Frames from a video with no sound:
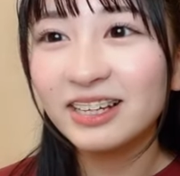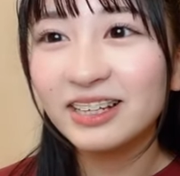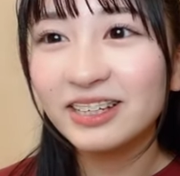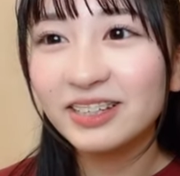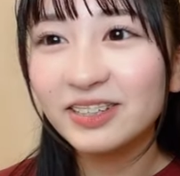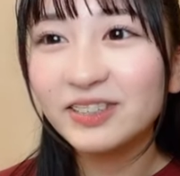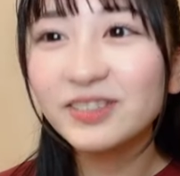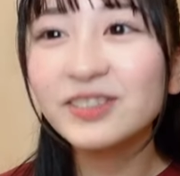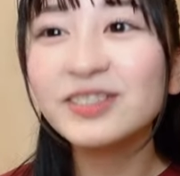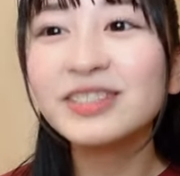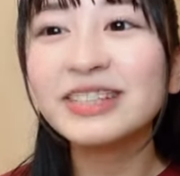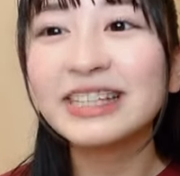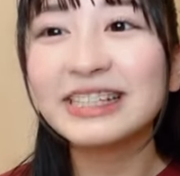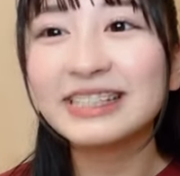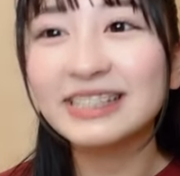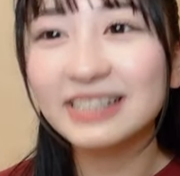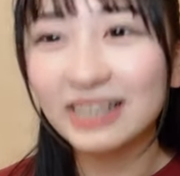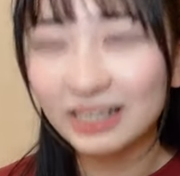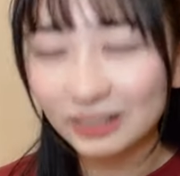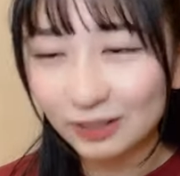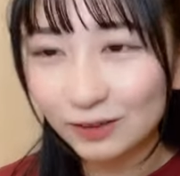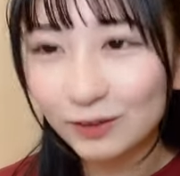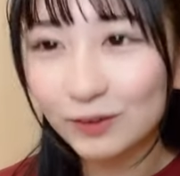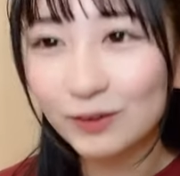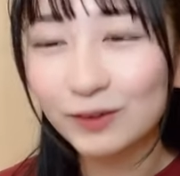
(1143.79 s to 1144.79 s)
言うんです
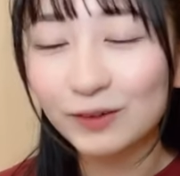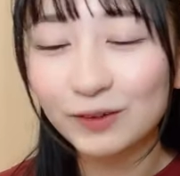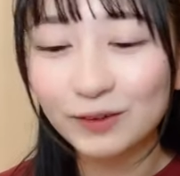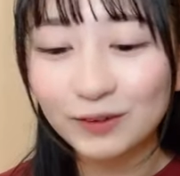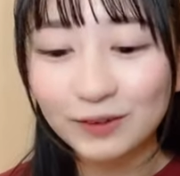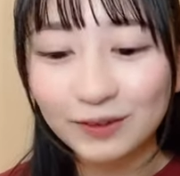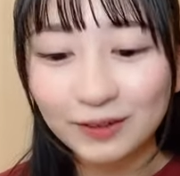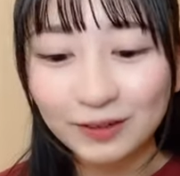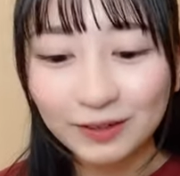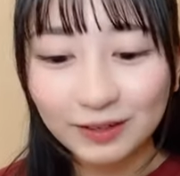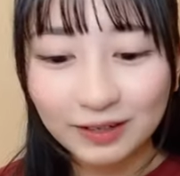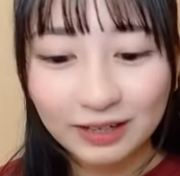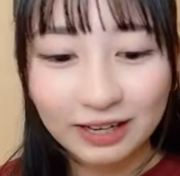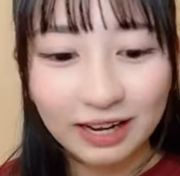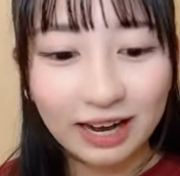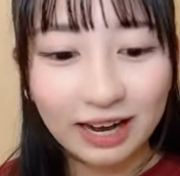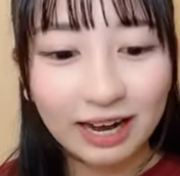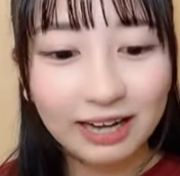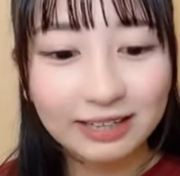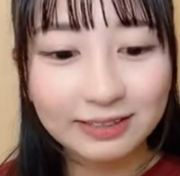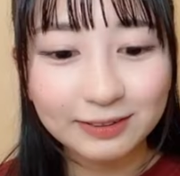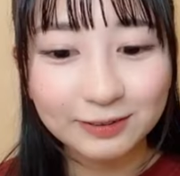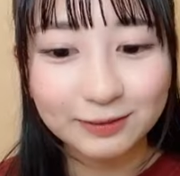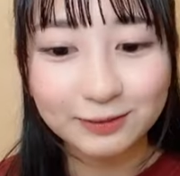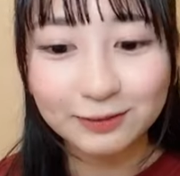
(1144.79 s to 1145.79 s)
けど
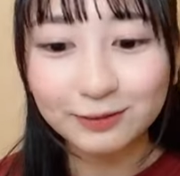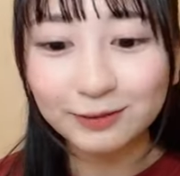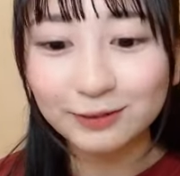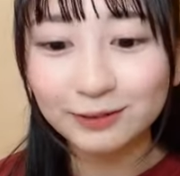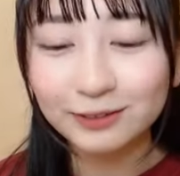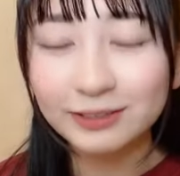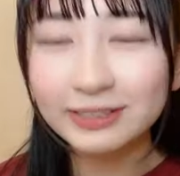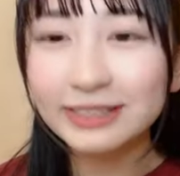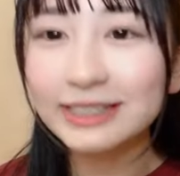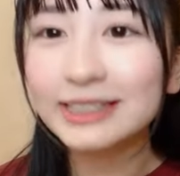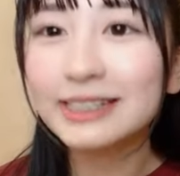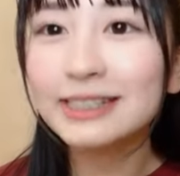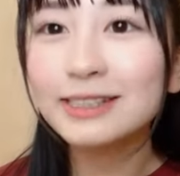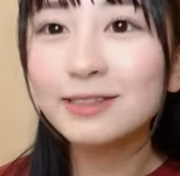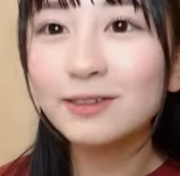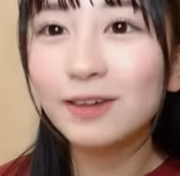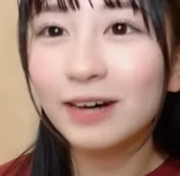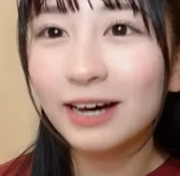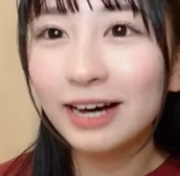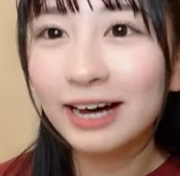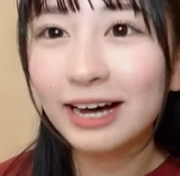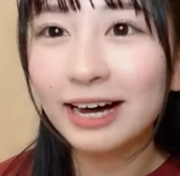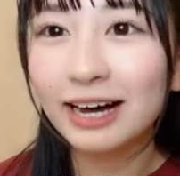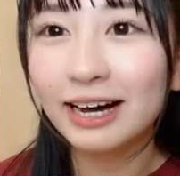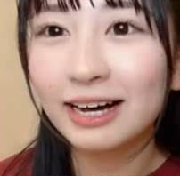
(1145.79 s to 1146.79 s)
あの実
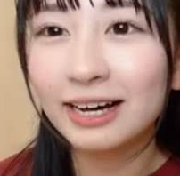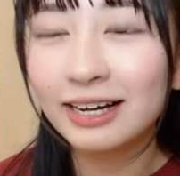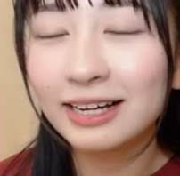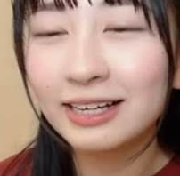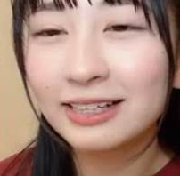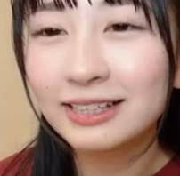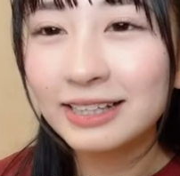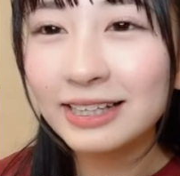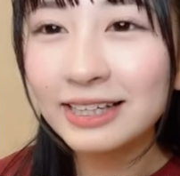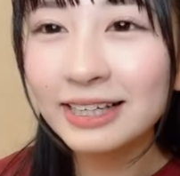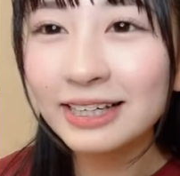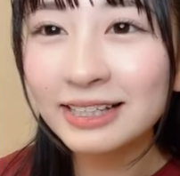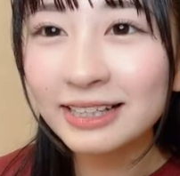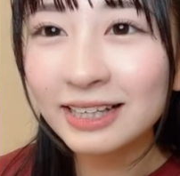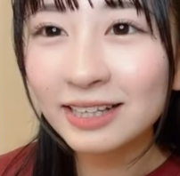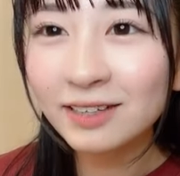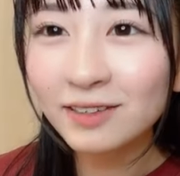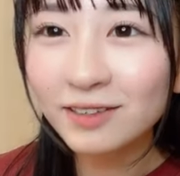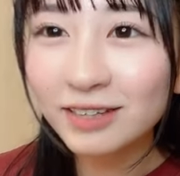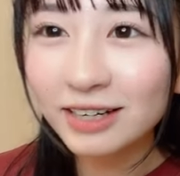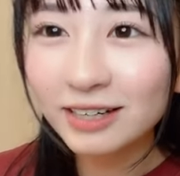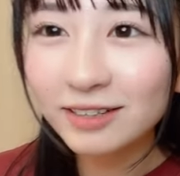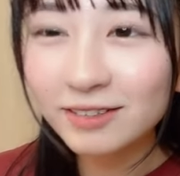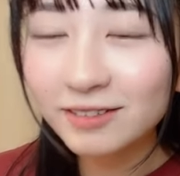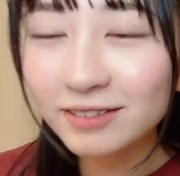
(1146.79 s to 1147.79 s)
は新潟の
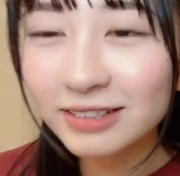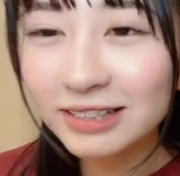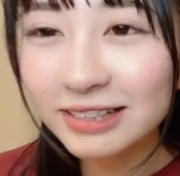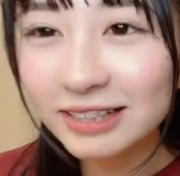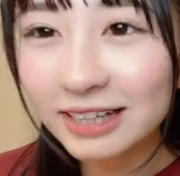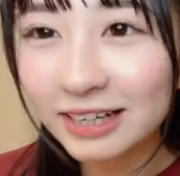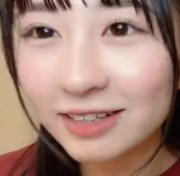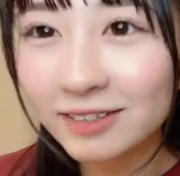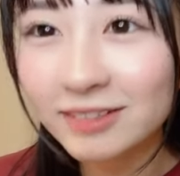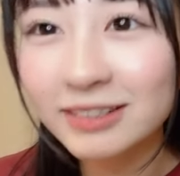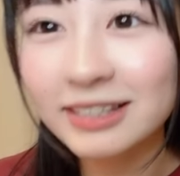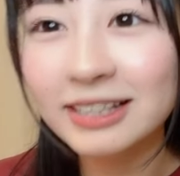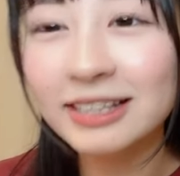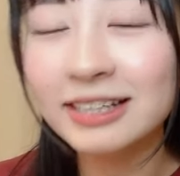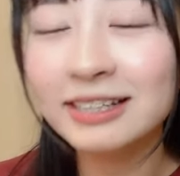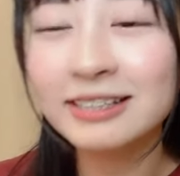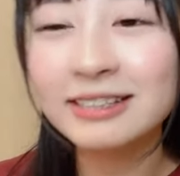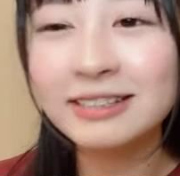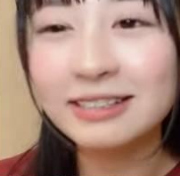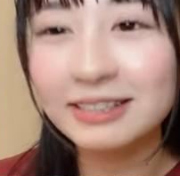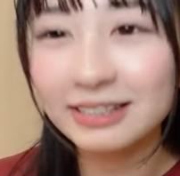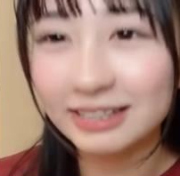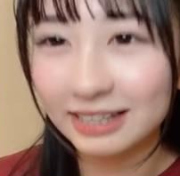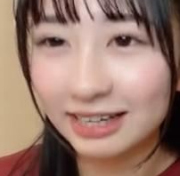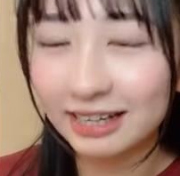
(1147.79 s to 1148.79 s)
学校に通ってな
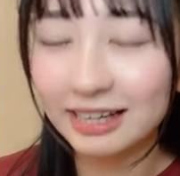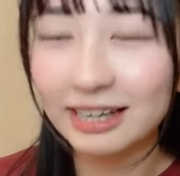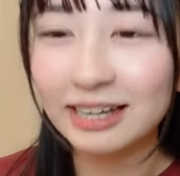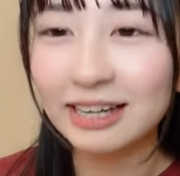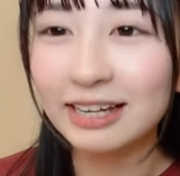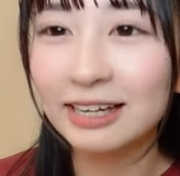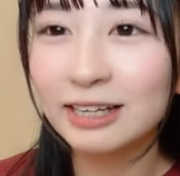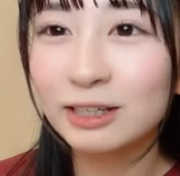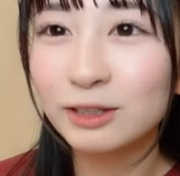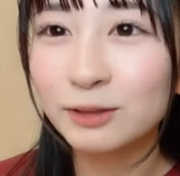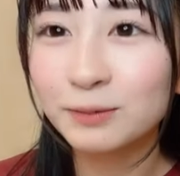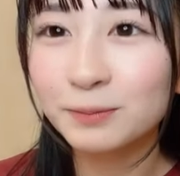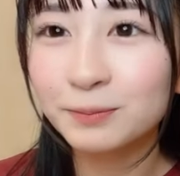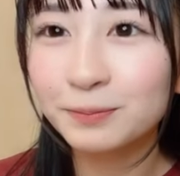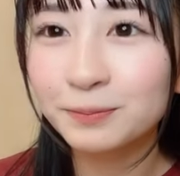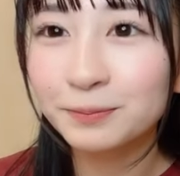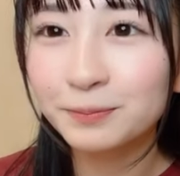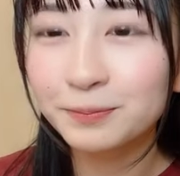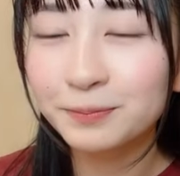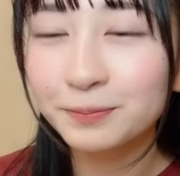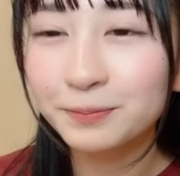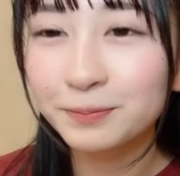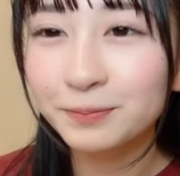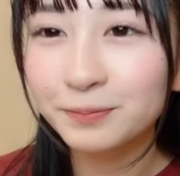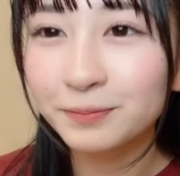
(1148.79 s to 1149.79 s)
くて
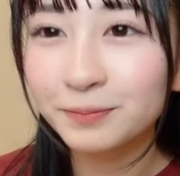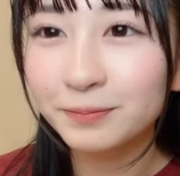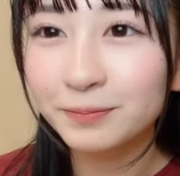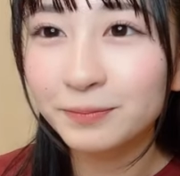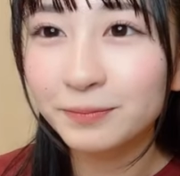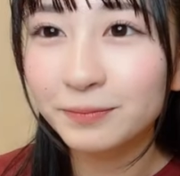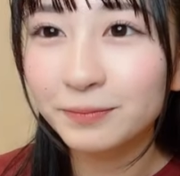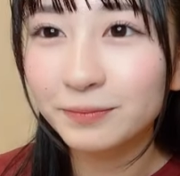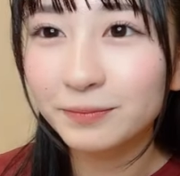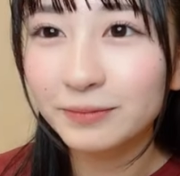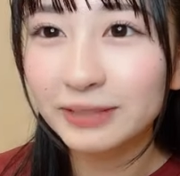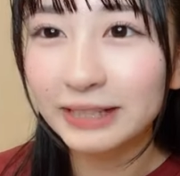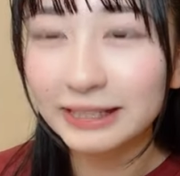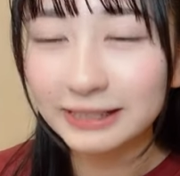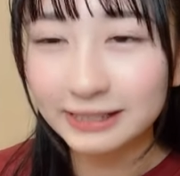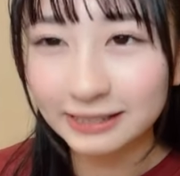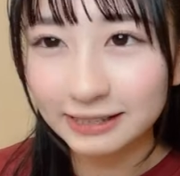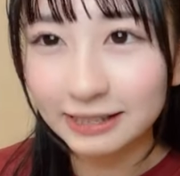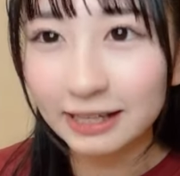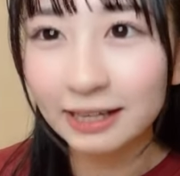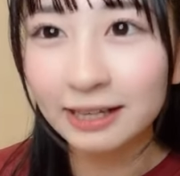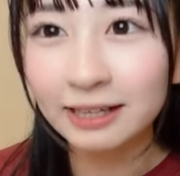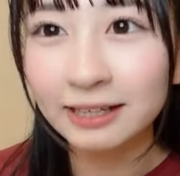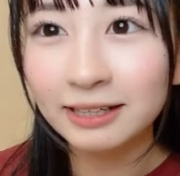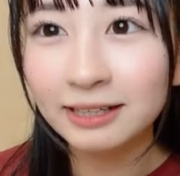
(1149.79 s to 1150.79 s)
です
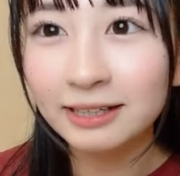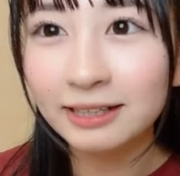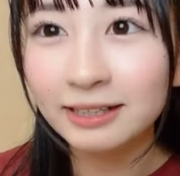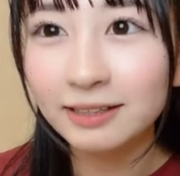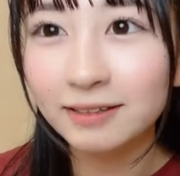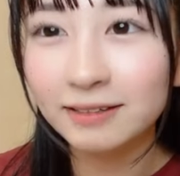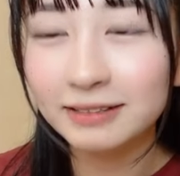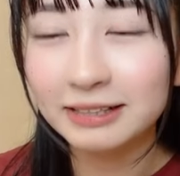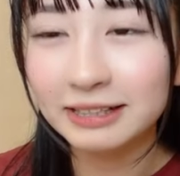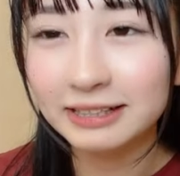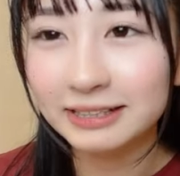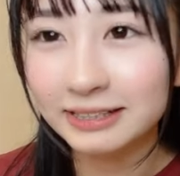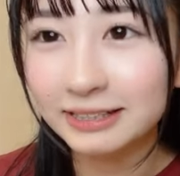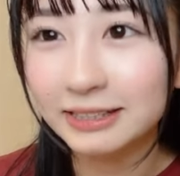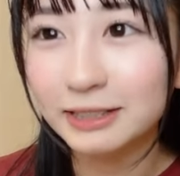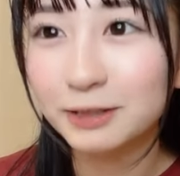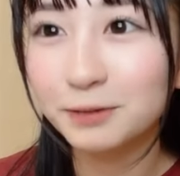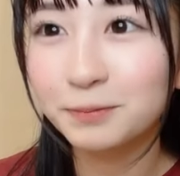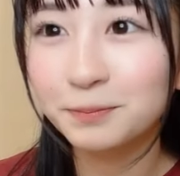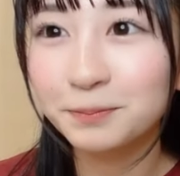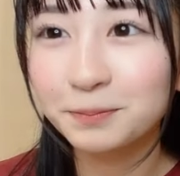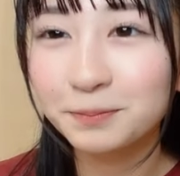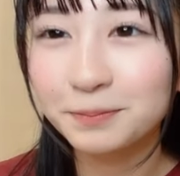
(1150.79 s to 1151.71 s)
ね私